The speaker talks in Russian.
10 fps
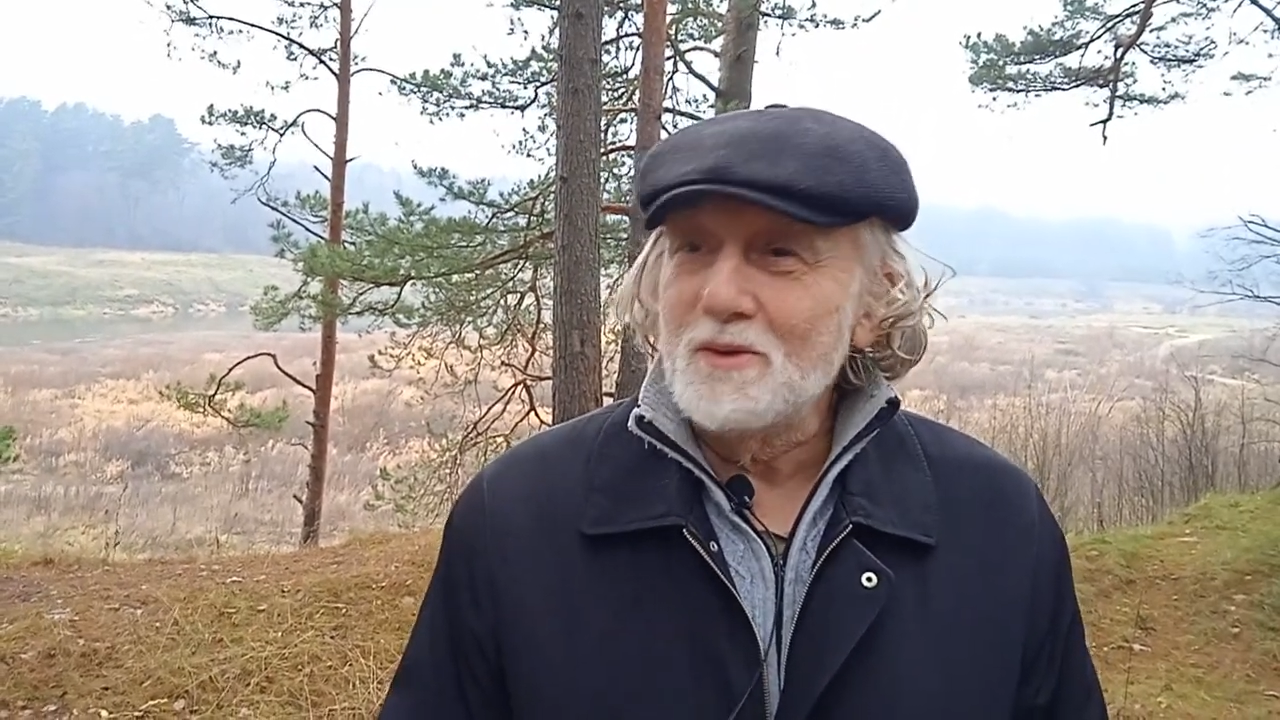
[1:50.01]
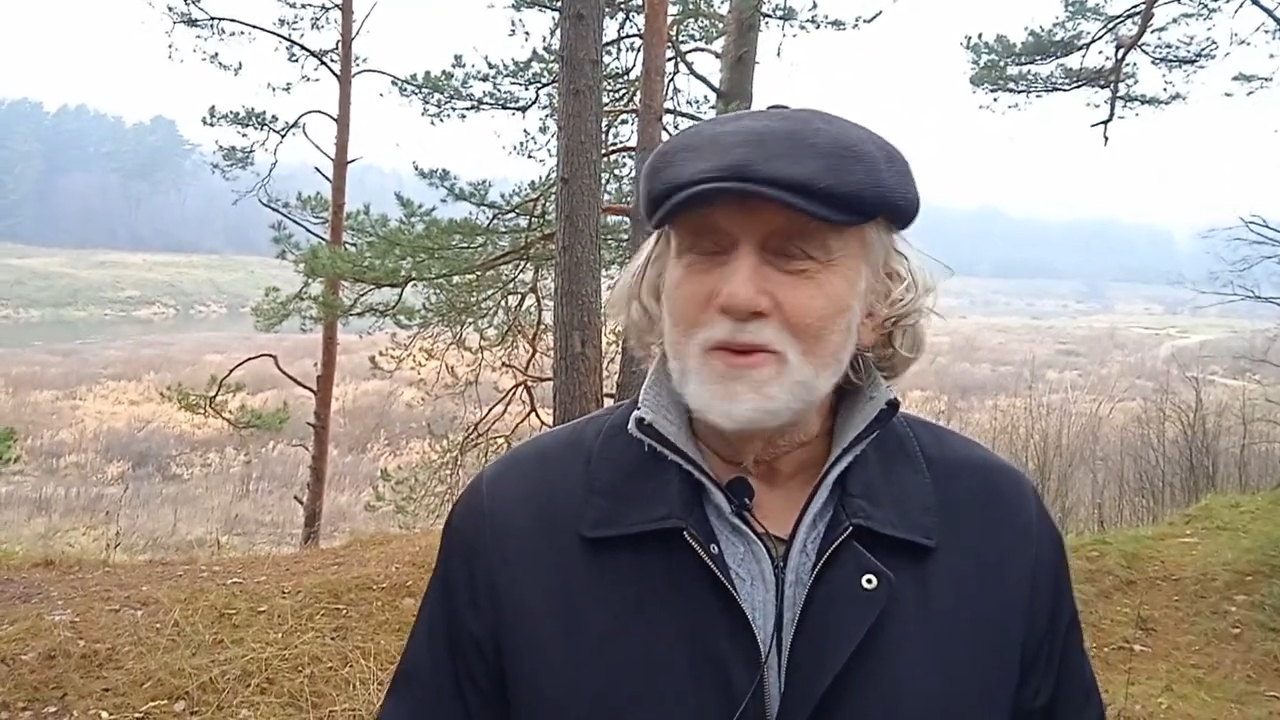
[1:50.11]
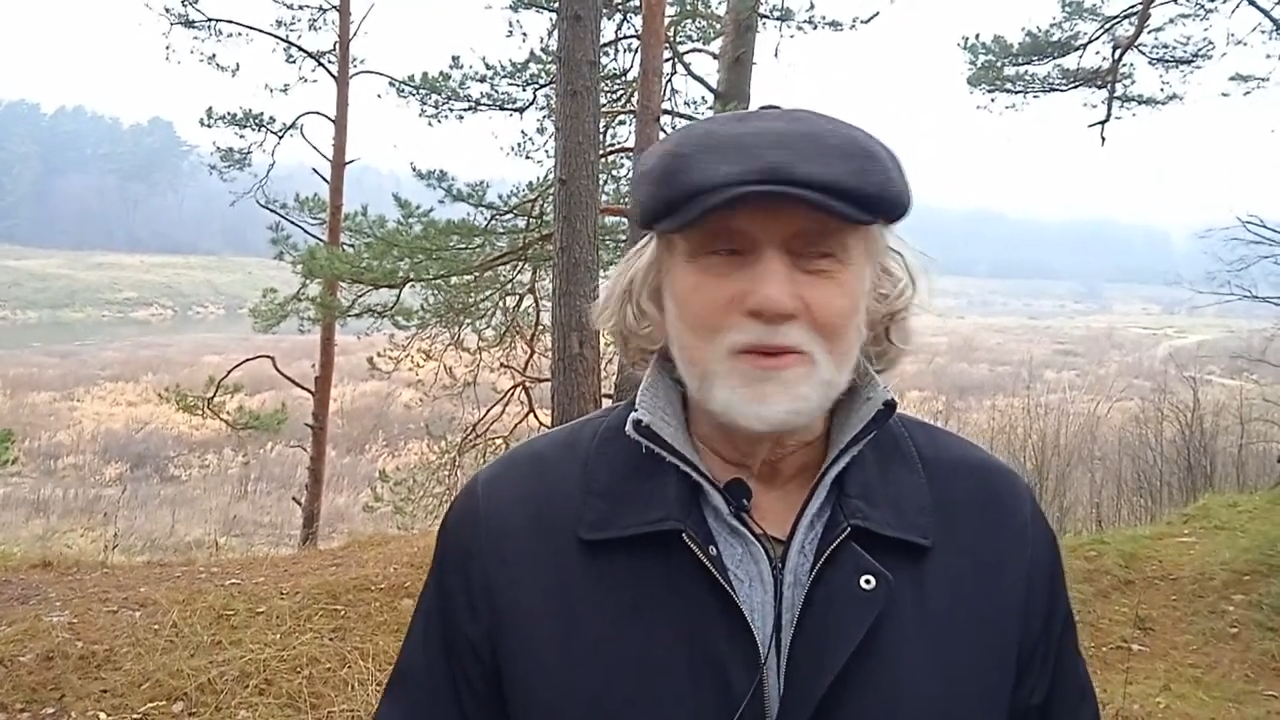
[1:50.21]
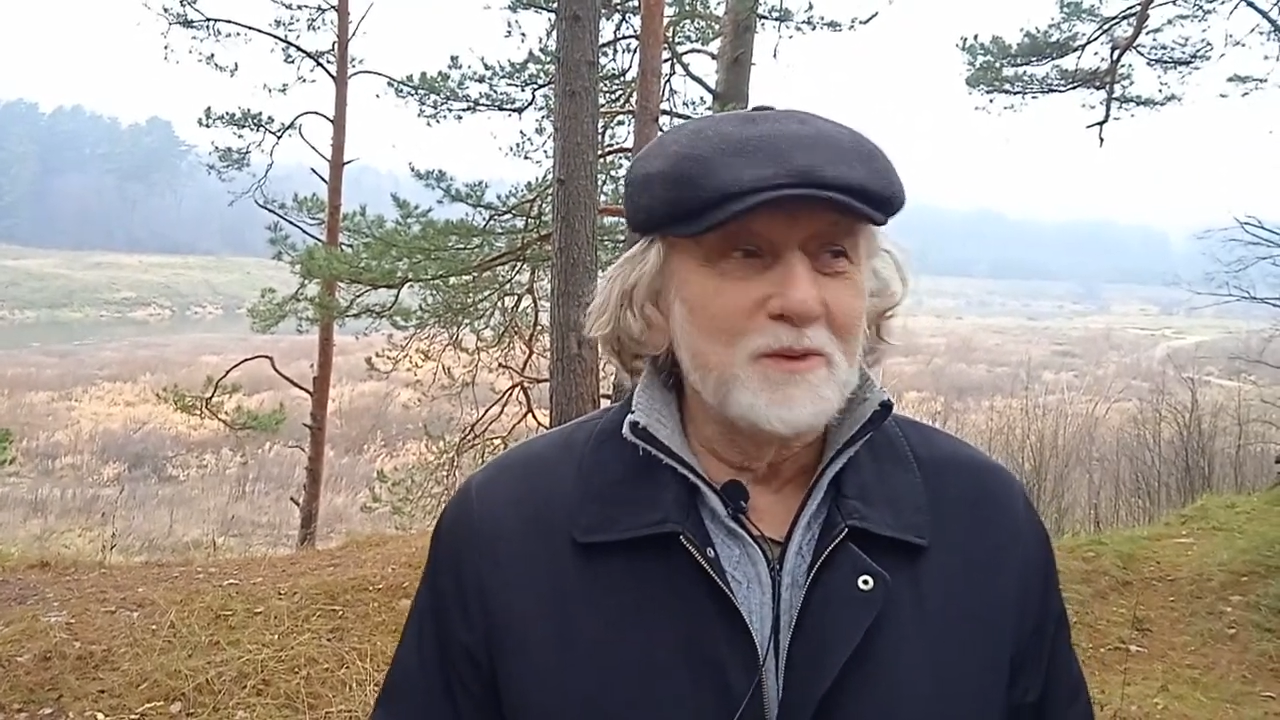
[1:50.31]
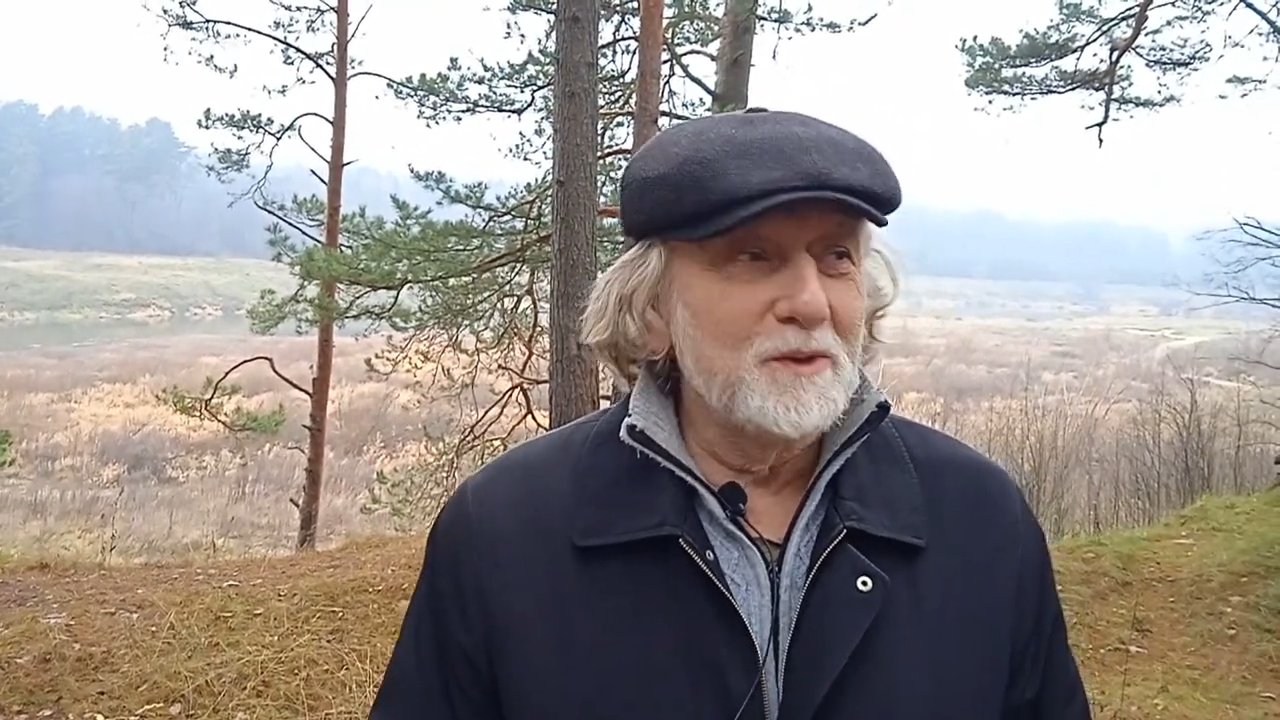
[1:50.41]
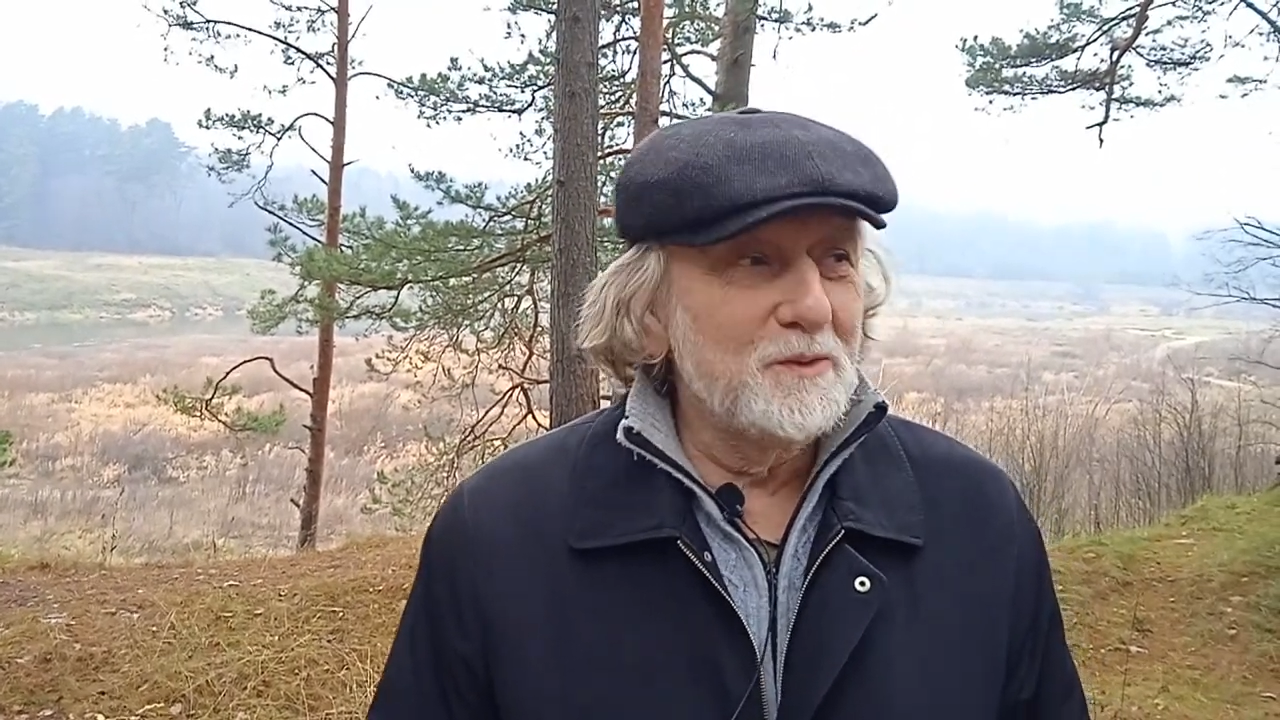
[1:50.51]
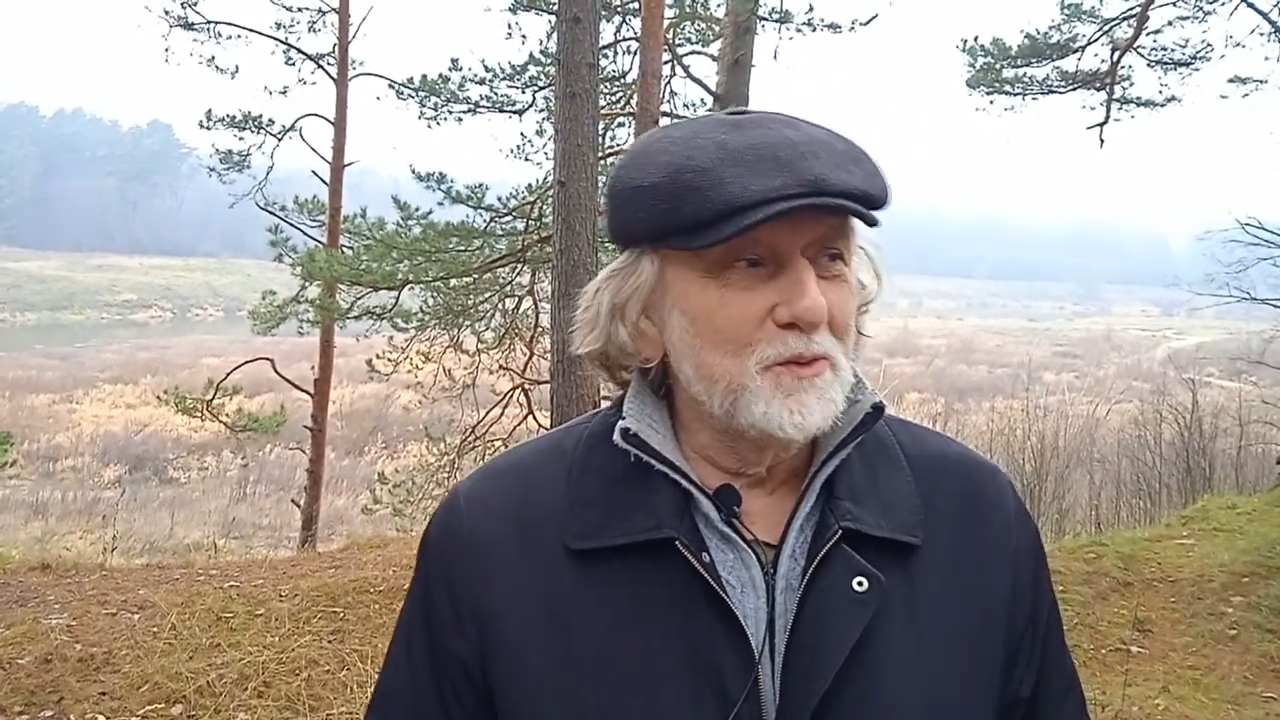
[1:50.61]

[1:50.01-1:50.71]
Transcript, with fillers: говорю, знаете,